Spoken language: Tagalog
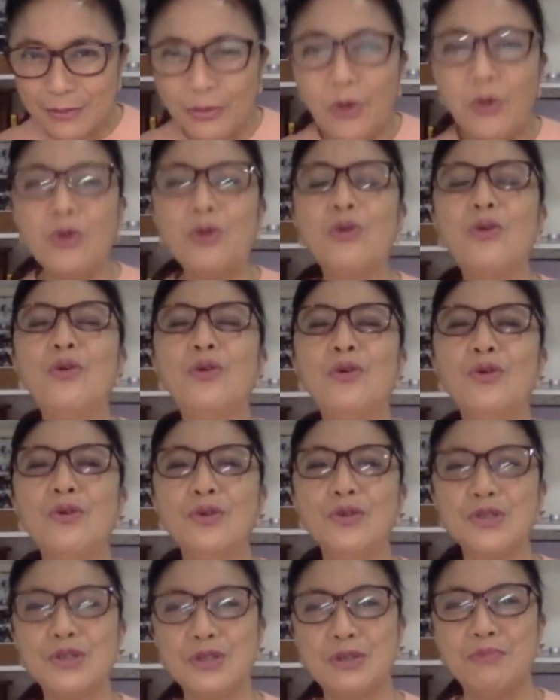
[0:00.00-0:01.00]

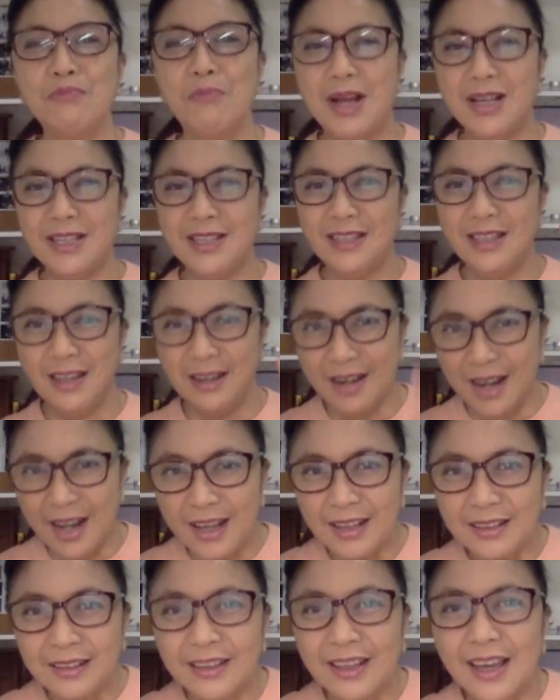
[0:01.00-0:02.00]
focused, mas
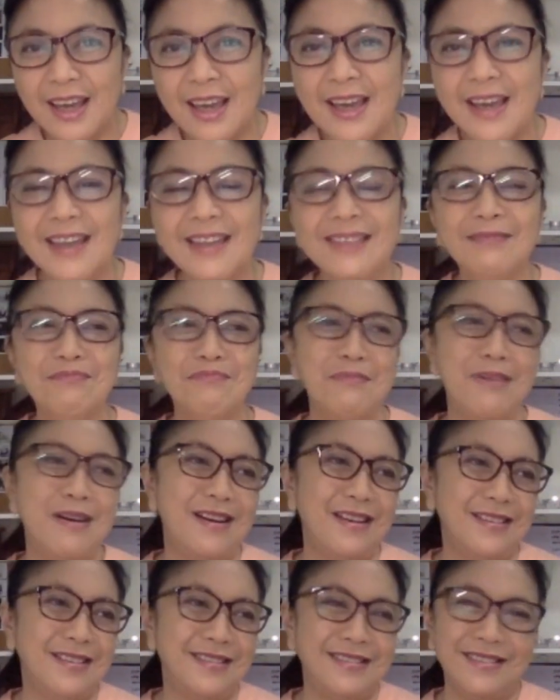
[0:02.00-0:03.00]
directed,
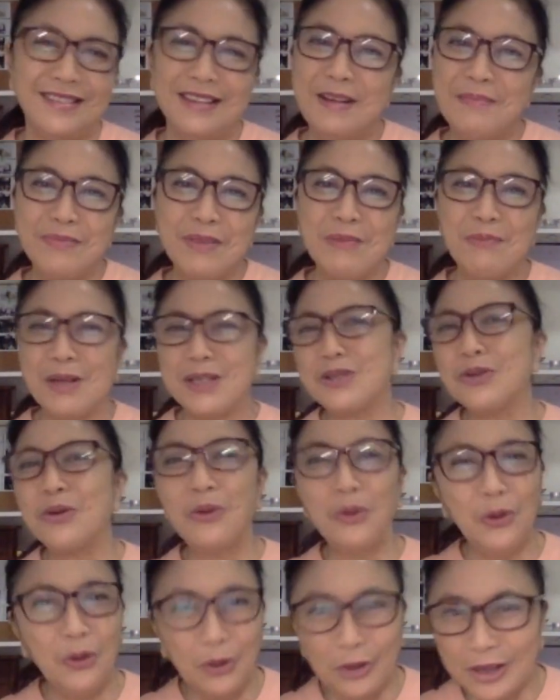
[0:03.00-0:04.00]
mas mas
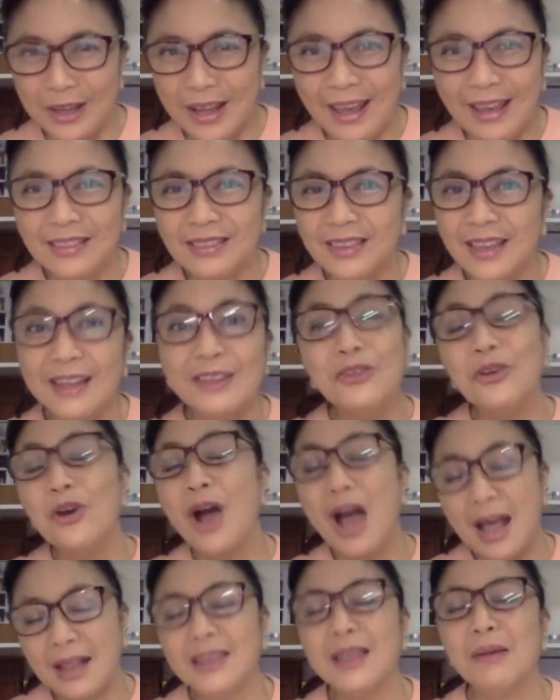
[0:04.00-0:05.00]
goal-oriented yung
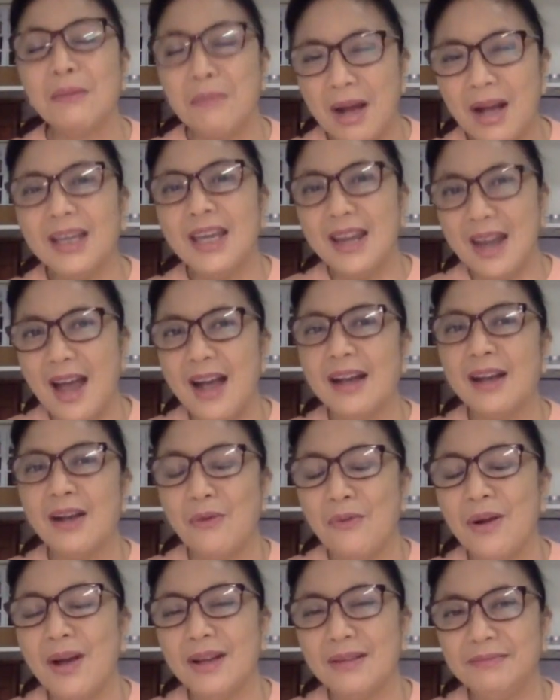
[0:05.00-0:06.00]
ating mga
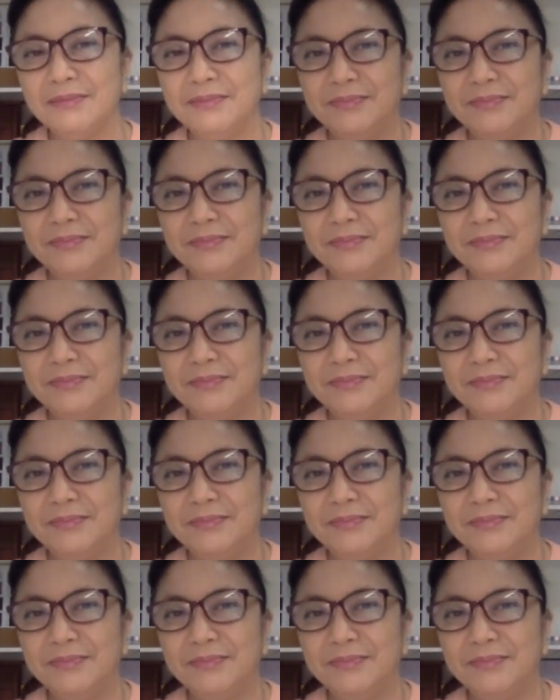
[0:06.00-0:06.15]
ginagawa.